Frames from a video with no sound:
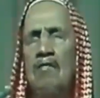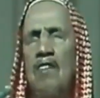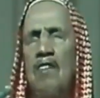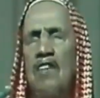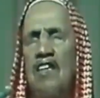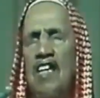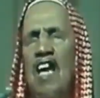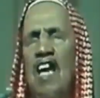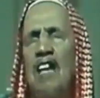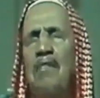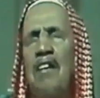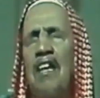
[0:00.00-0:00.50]

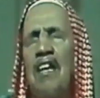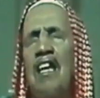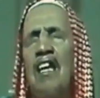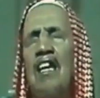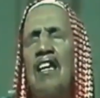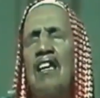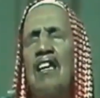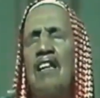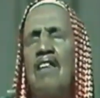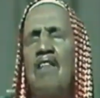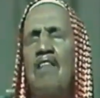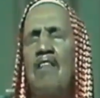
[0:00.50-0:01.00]
وذهب
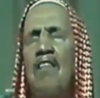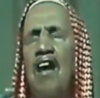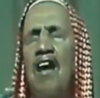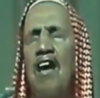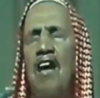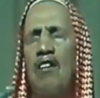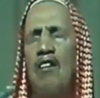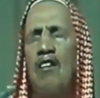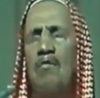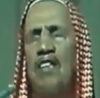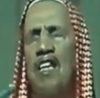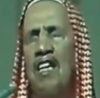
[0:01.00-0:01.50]

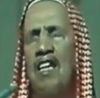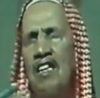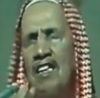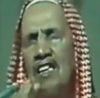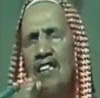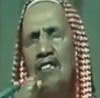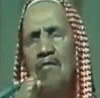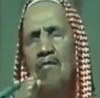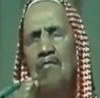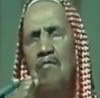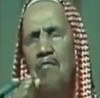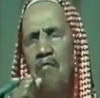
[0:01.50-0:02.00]
آخر من
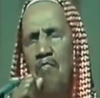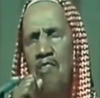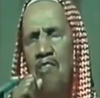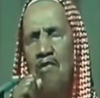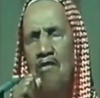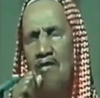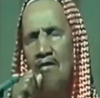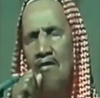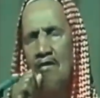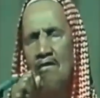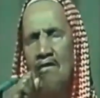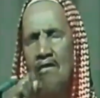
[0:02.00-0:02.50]
العلم
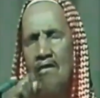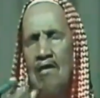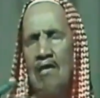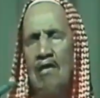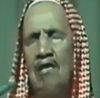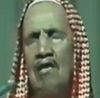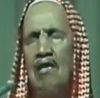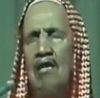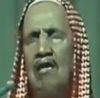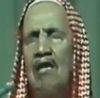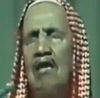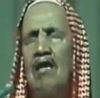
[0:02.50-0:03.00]

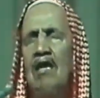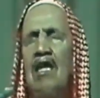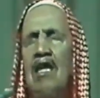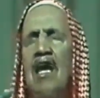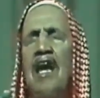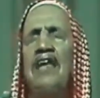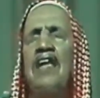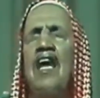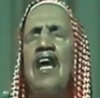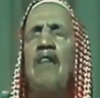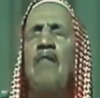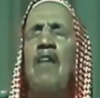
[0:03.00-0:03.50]

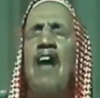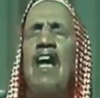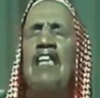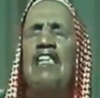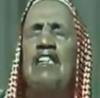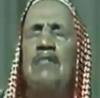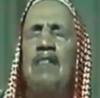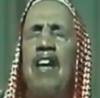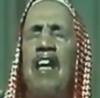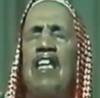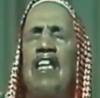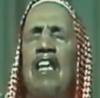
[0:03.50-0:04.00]
إلى أنها
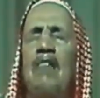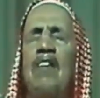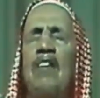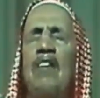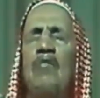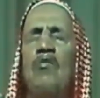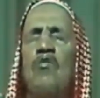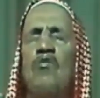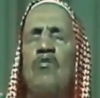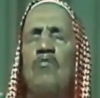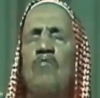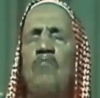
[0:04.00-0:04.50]
واجبة على
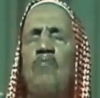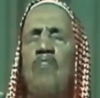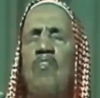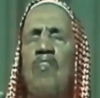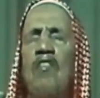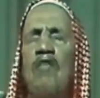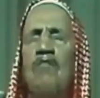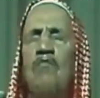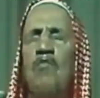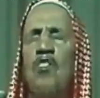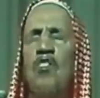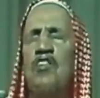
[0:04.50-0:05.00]
المأموم
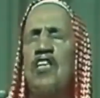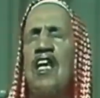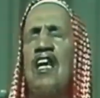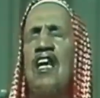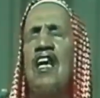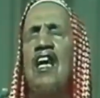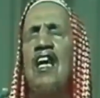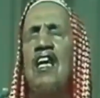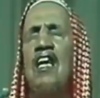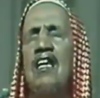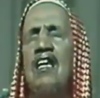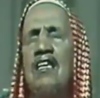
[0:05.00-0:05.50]

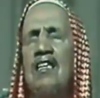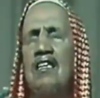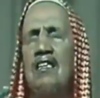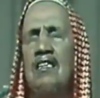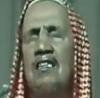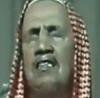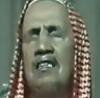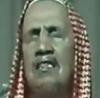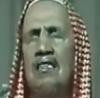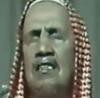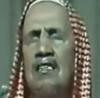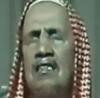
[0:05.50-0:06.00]
مطلقة
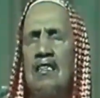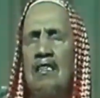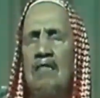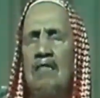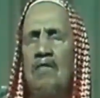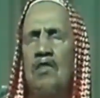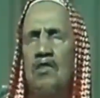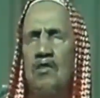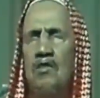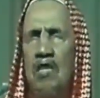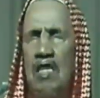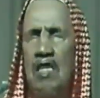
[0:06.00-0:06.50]

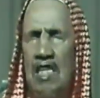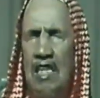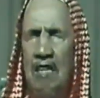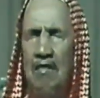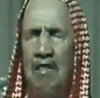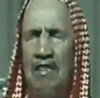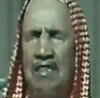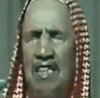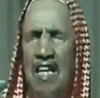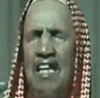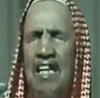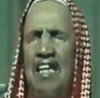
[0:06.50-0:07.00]
السرية
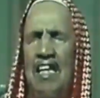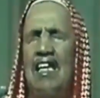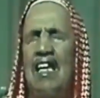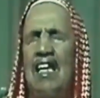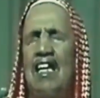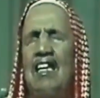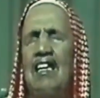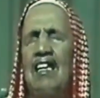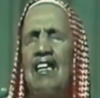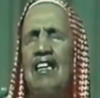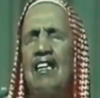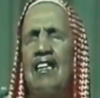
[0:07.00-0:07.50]

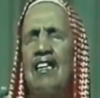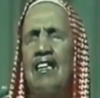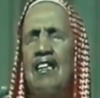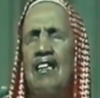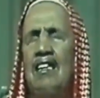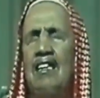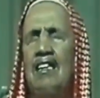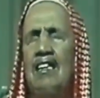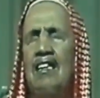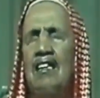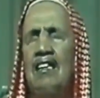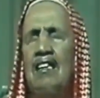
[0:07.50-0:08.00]
والجهرية
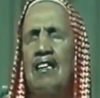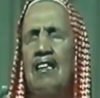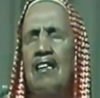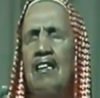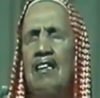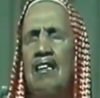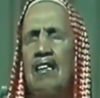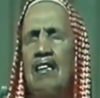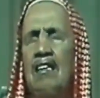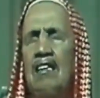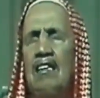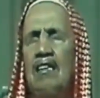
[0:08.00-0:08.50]

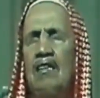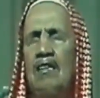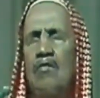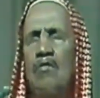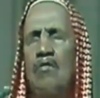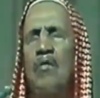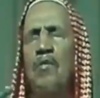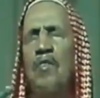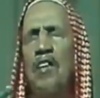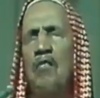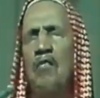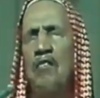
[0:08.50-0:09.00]

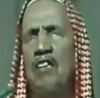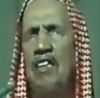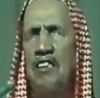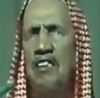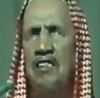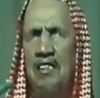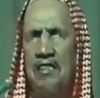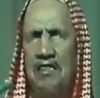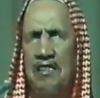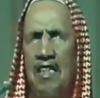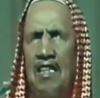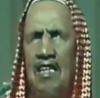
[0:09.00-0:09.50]
لعموم
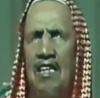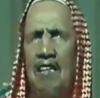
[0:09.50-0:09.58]
قوله صلى الله عليه